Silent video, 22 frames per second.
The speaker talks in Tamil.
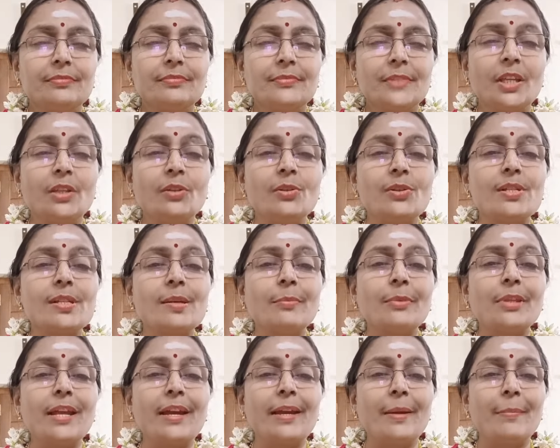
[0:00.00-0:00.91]
இந்து
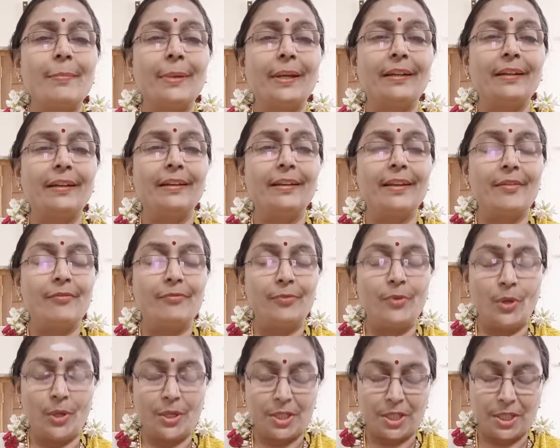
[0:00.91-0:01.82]
சமுதாய பெண்கள்
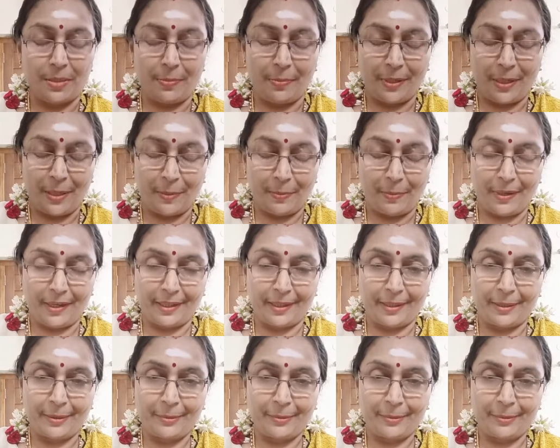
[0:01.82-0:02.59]
எவ்வளோ கஷ்டப்பட்டிருப்பாங்க